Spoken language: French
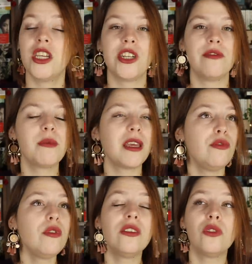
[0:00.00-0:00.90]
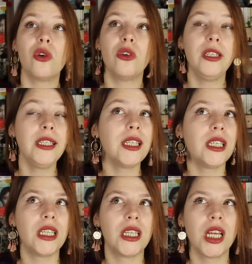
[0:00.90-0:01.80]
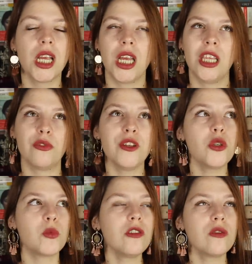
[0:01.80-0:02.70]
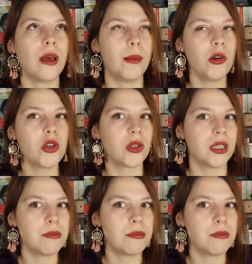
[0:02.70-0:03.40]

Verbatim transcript: J'avais prévu hein, d'en relire, et, en fait, je pense vraiment que j'en ai